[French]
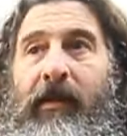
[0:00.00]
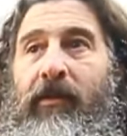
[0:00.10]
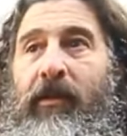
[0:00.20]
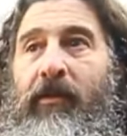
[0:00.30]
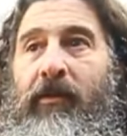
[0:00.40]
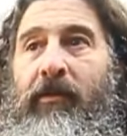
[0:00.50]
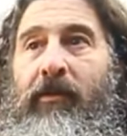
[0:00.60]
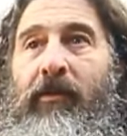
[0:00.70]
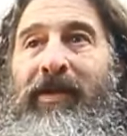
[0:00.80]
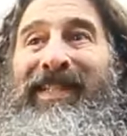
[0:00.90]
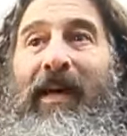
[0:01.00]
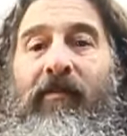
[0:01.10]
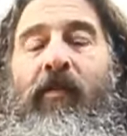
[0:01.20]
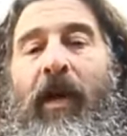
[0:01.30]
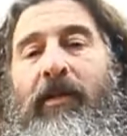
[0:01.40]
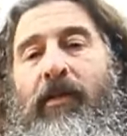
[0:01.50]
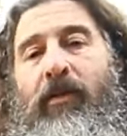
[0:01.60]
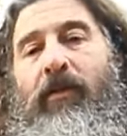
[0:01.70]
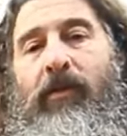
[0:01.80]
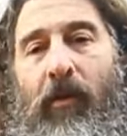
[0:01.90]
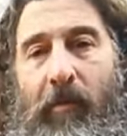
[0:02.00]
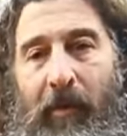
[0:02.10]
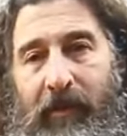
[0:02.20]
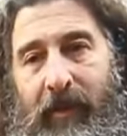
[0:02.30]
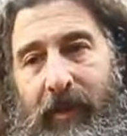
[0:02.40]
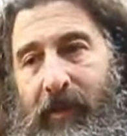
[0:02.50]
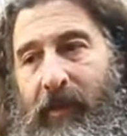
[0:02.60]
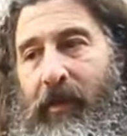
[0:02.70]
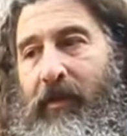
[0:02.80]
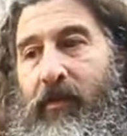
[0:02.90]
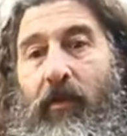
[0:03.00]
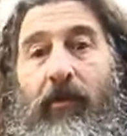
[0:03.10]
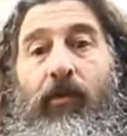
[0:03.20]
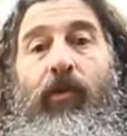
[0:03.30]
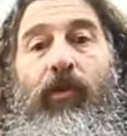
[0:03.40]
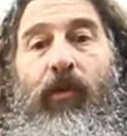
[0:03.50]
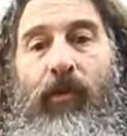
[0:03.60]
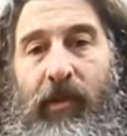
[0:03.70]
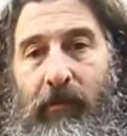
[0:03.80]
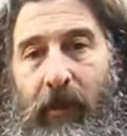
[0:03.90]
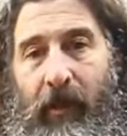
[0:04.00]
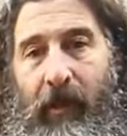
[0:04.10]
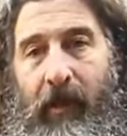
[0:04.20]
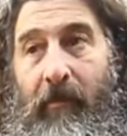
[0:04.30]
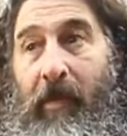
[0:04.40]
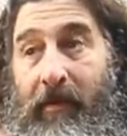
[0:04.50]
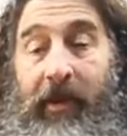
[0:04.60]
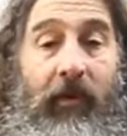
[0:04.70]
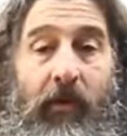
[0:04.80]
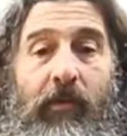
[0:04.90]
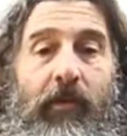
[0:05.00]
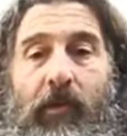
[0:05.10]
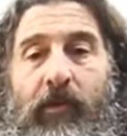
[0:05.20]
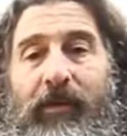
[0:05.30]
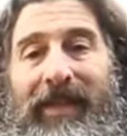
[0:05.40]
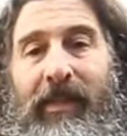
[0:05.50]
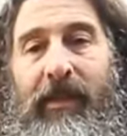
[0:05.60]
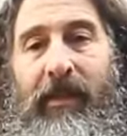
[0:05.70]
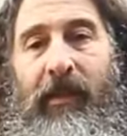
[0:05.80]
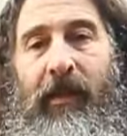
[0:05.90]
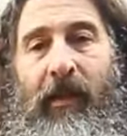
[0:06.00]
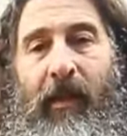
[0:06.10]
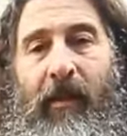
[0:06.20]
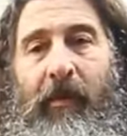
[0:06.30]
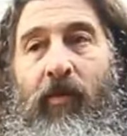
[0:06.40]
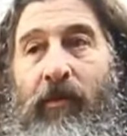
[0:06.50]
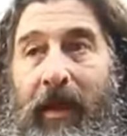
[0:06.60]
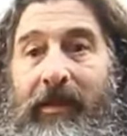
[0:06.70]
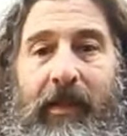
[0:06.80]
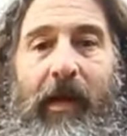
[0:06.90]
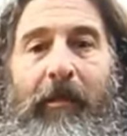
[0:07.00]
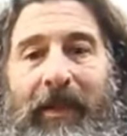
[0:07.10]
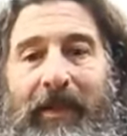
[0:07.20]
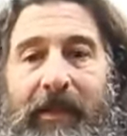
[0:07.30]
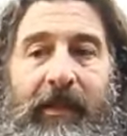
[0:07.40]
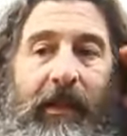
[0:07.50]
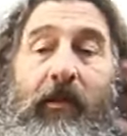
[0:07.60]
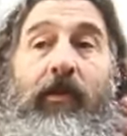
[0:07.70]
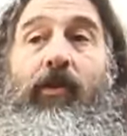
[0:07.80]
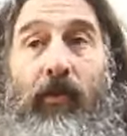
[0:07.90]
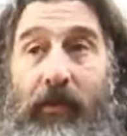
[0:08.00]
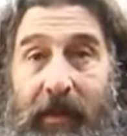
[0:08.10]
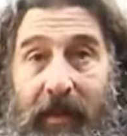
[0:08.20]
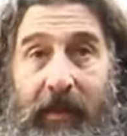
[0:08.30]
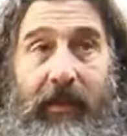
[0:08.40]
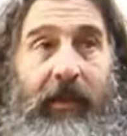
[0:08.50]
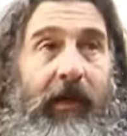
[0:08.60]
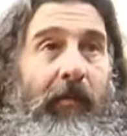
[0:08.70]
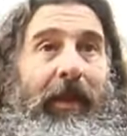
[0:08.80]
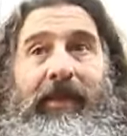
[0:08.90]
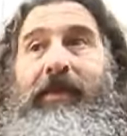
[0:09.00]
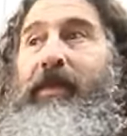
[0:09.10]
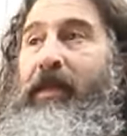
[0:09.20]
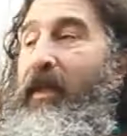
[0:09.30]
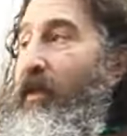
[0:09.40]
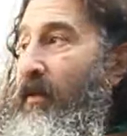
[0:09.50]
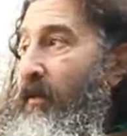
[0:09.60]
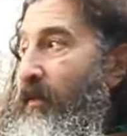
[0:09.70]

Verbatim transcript: de, savoir ce que l'autre pense, est euh, ce que l'autre ressent, même sans que l'autre le dise. Mais l'humain a cette capacité. Alors je le redis, c'est une capacité